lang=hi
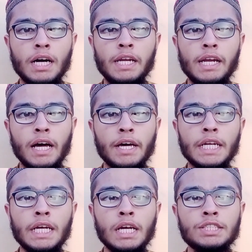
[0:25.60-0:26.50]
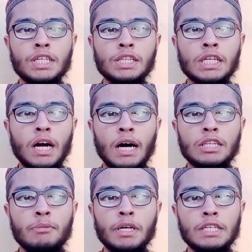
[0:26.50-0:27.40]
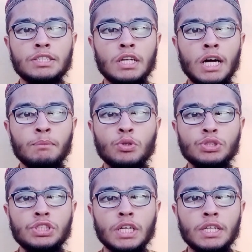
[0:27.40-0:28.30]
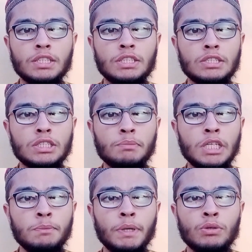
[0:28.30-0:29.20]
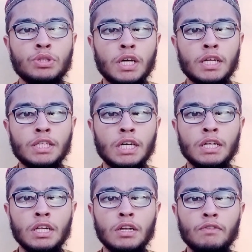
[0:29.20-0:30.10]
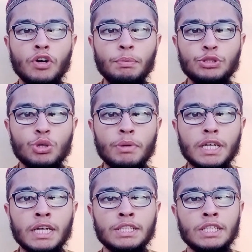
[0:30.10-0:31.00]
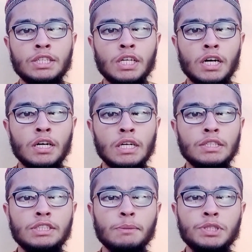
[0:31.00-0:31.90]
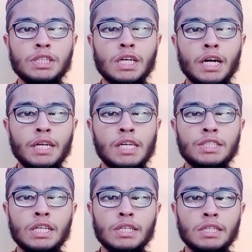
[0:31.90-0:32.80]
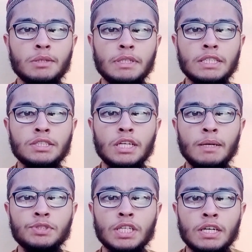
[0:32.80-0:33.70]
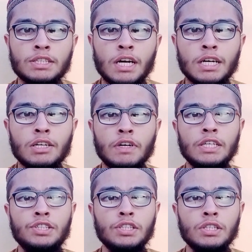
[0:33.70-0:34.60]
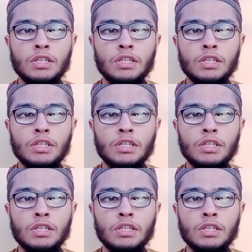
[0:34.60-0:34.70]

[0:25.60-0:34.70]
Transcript: अल्लाह ने हज़रत आदम सलाम को जन्नत से ज़मीन पर उतारा था वो भी जुमे का ही दिन था जब शैतान ने हज़रत आदम सलाम से ख़ता करवाई थी